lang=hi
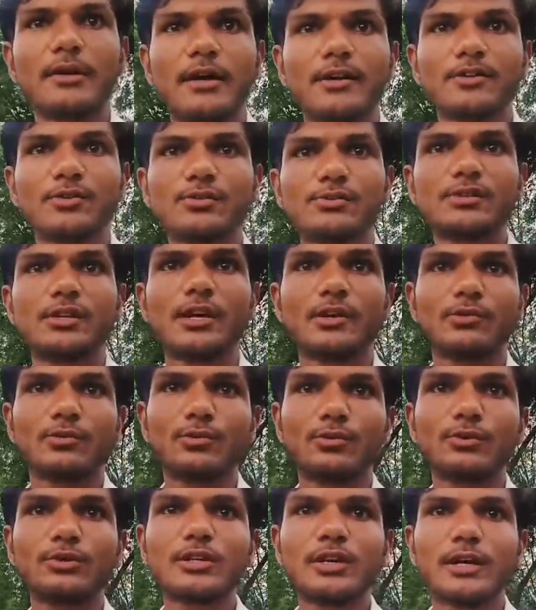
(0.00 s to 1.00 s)
भाइयों से
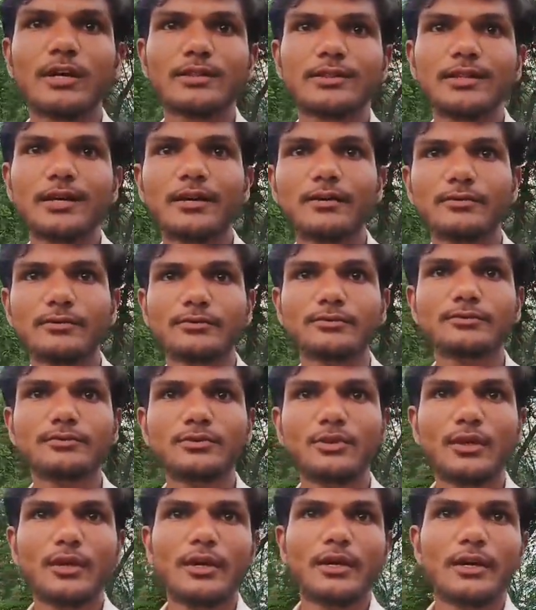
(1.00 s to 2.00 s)
अनुरोध करता हूँ
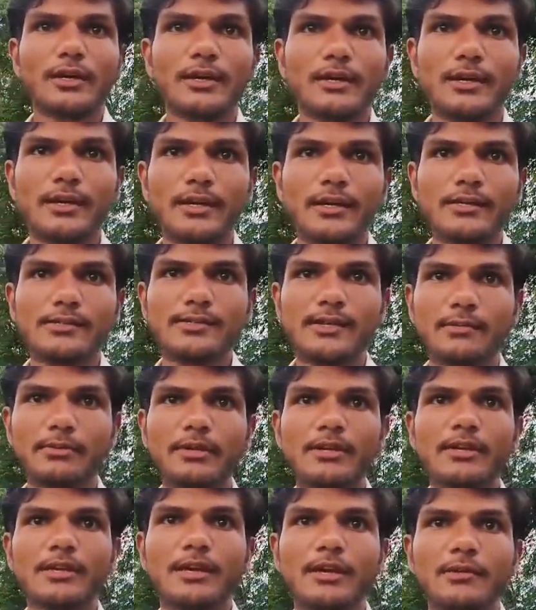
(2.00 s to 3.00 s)
कि
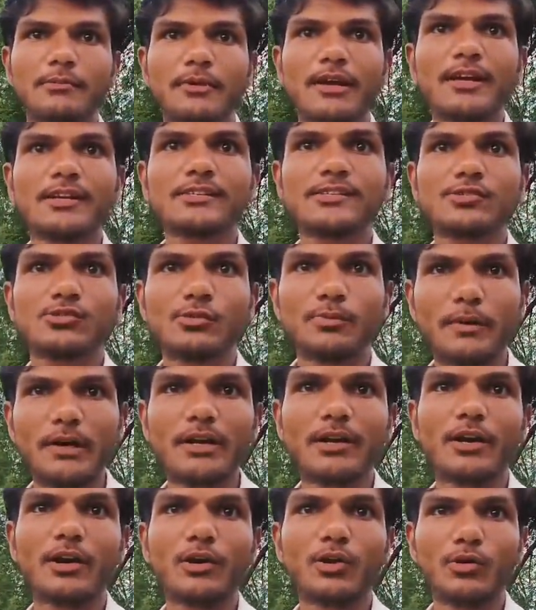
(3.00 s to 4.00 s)
सभी केमेक्स सुपर
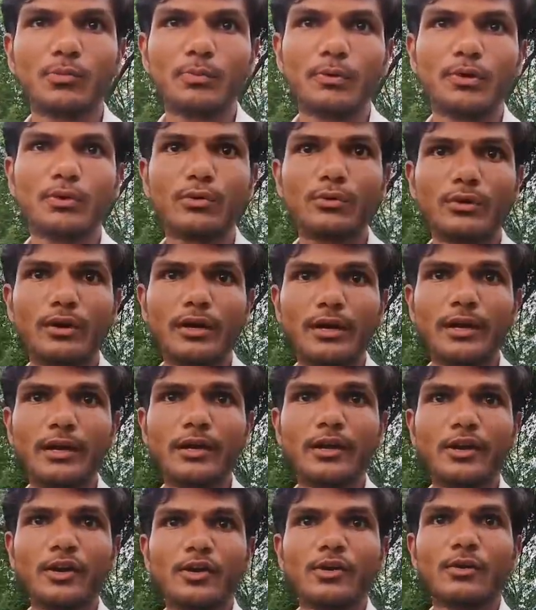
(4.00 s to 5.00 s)
का उपयोग करें
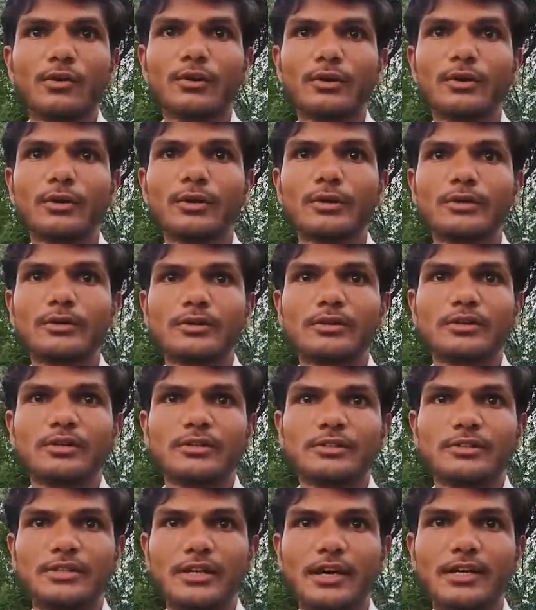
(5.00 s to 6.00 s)
और
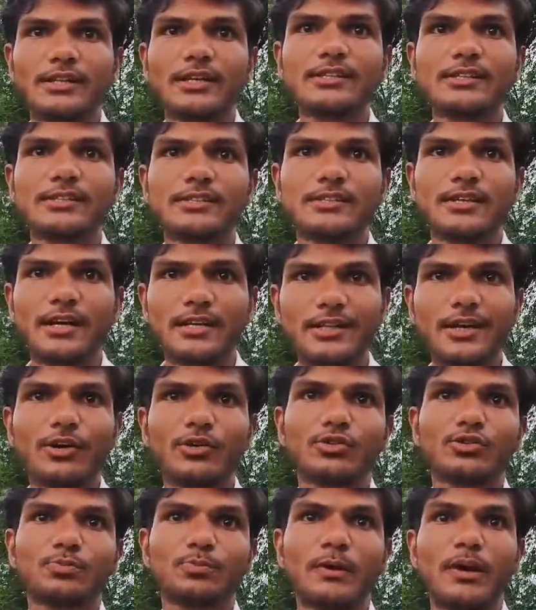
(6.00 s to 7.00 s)
ज़्यादा से ज़्यादा
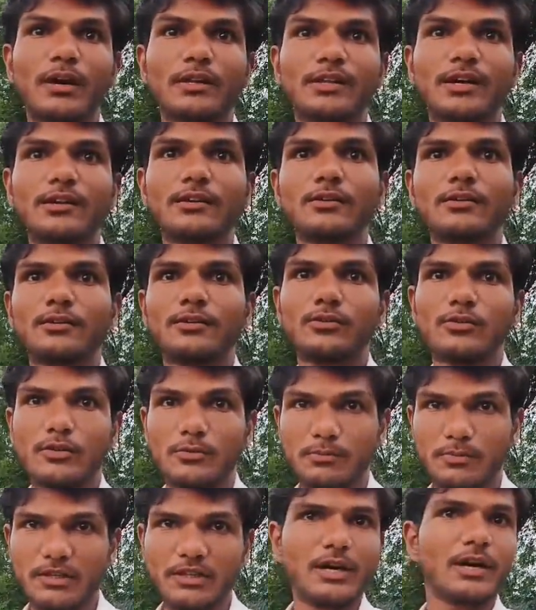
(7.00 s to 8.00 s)
उत्पादन
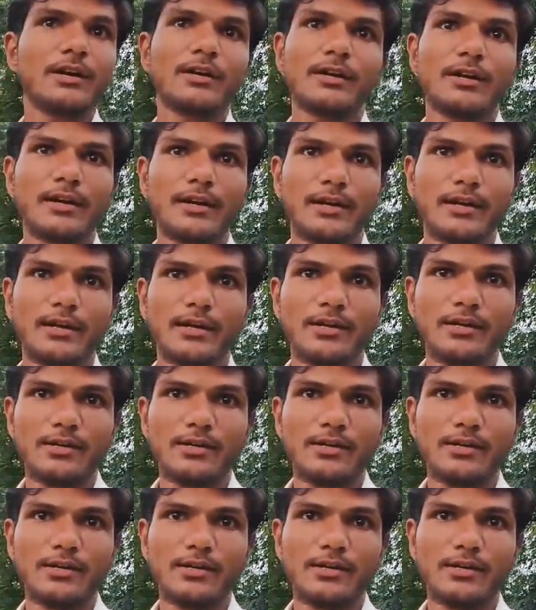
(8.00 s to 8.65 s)
प्रदान करें